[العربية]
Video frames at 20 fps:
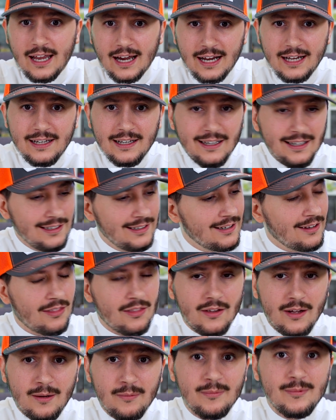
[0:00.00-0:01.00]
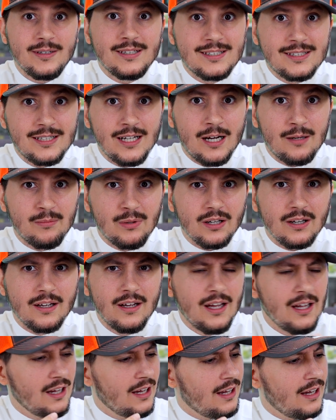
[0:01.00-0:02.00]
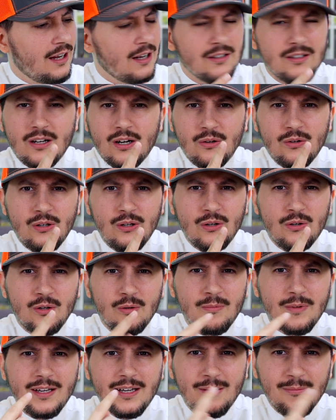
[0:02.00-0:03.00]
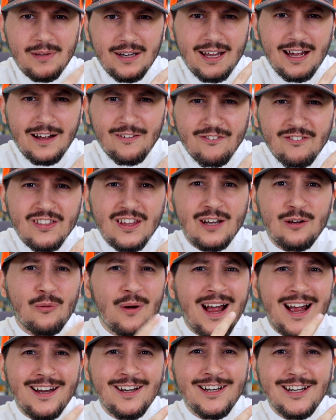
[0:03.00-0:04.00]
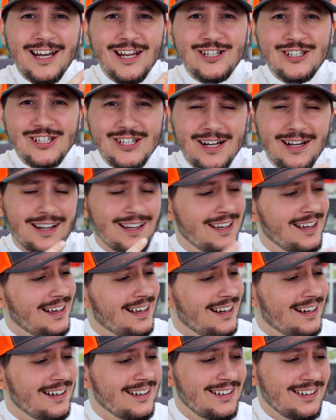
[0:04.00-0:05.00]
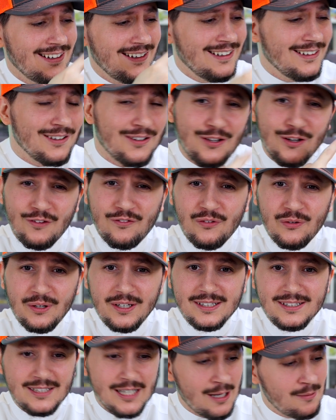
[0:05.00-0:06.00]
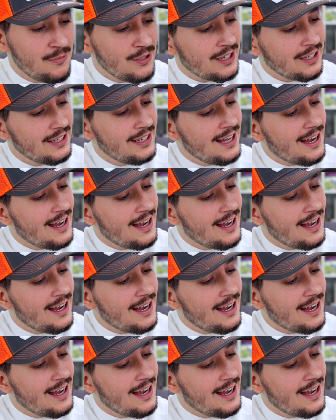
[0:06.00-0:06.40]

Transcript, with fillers: على النظام السابق آه، اقدر اقول لكم ان من افضل واحلى الاشياء عن التليفون السابق ان